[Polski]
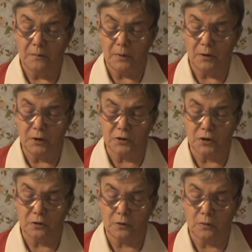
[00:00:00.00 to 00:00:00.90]

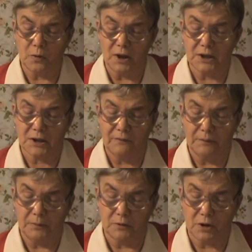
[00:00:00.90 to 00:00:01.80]
pochodzie do Królestwa
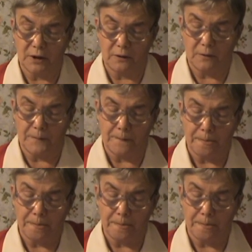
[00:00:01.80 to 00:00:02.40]
Bożego.